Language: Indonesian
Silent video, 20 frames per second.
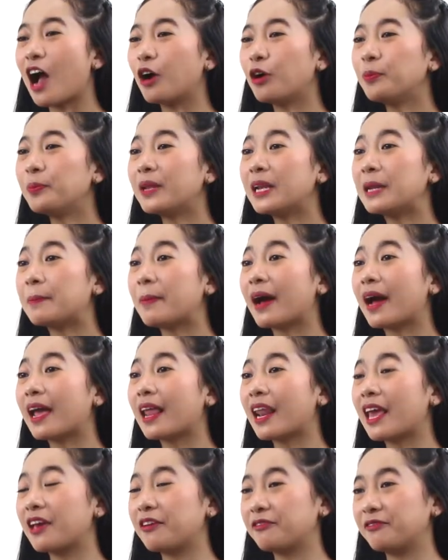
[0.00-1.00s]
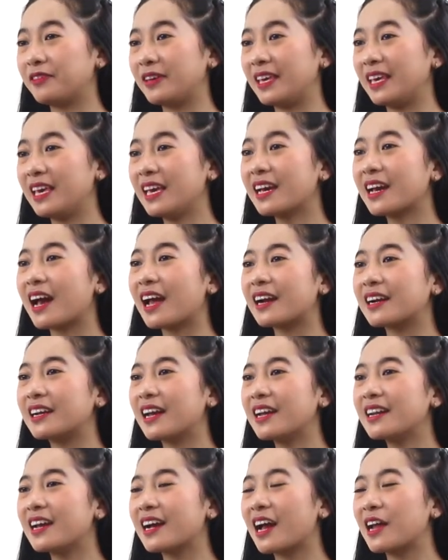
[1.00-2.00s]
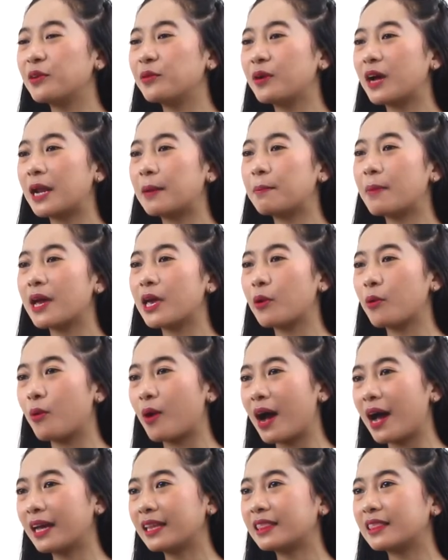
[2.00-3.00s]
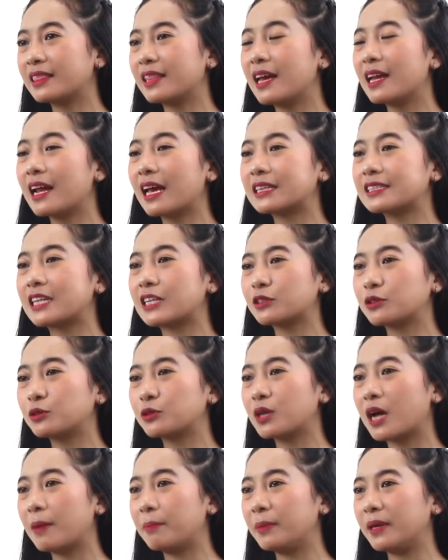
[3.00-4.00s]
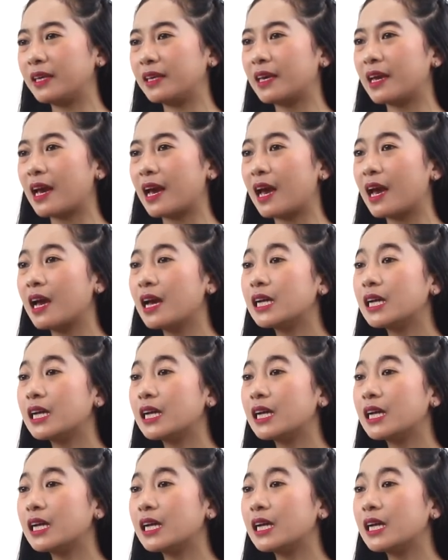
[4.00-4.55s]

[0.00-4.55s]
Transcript: Aku pilih pakai Levi karena ada kandungan bio white dan ekstrak susu kambingnya.